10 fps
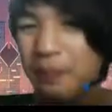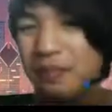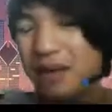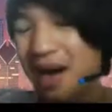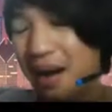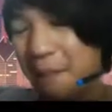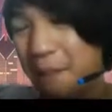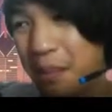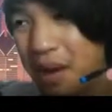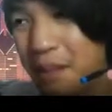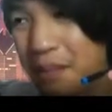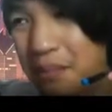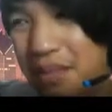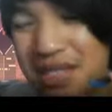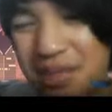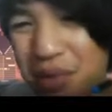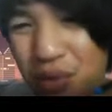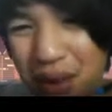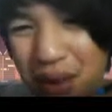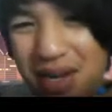คำคำไม่ใช่เป็นรูป
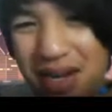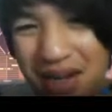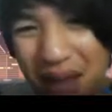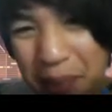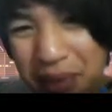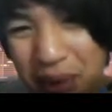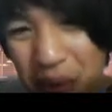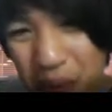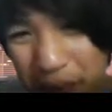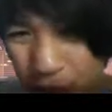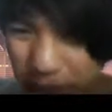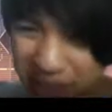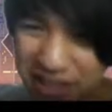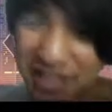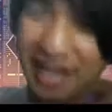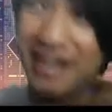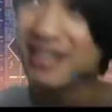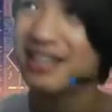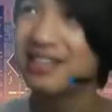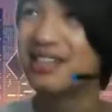คำถ้าเป็นรูปประโยคปฏิเสธ
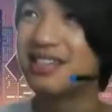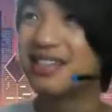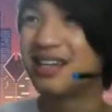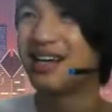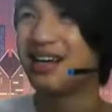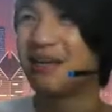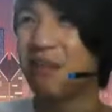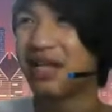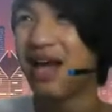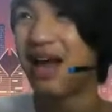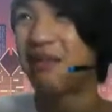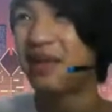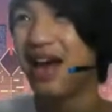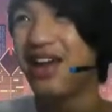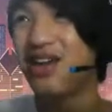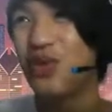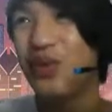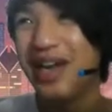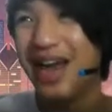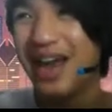ประธานเป็น iu v
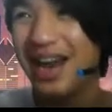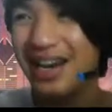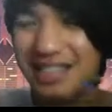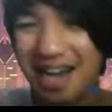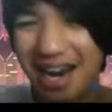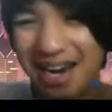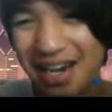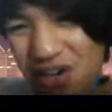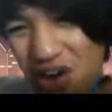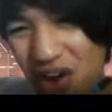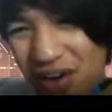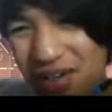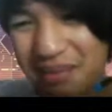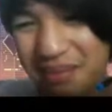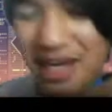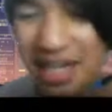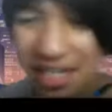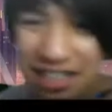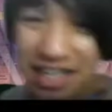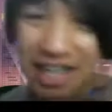d ใช้ don เป็น he
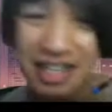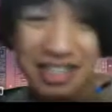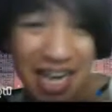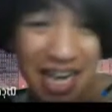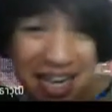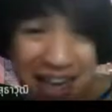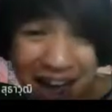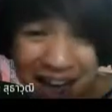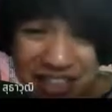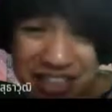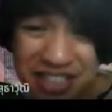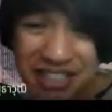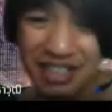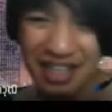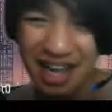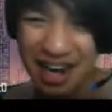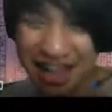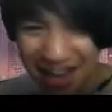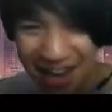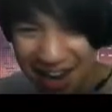she it ใช้ does อะไรอ
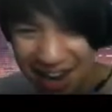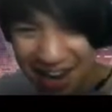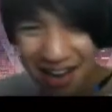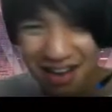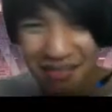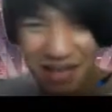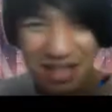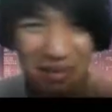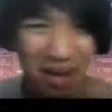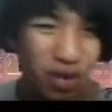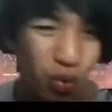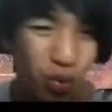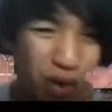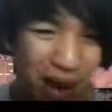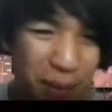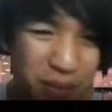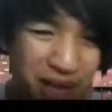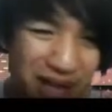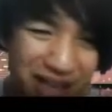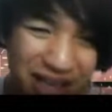ย่างเงี้ย มันจะมาอยู่ครับ
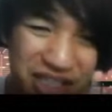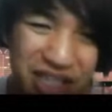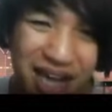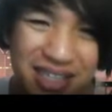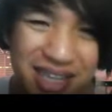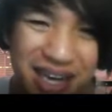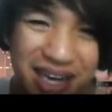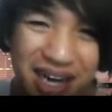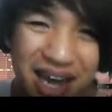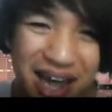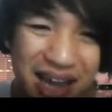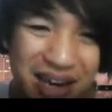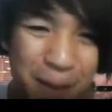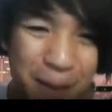ลักษณะจะคล้ายๆกับ